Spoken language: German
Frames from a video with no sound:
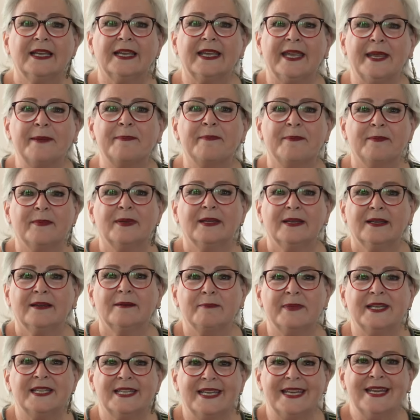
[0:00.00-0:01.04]
eben
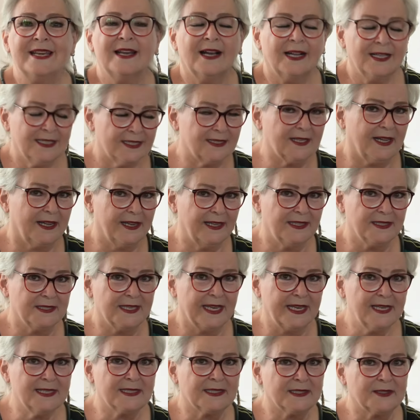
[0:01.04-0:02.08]
mit inhaltsreichen
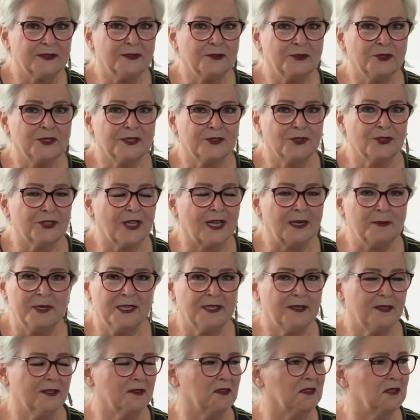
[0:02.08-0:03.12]
Texten und dort habe
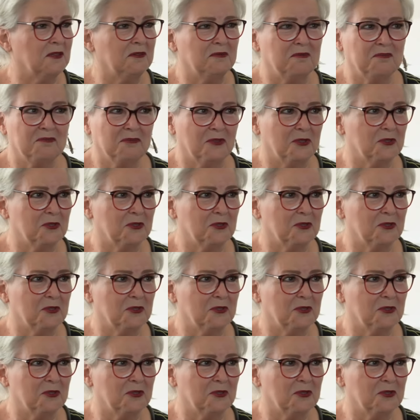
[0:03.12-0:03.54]
ich ähm,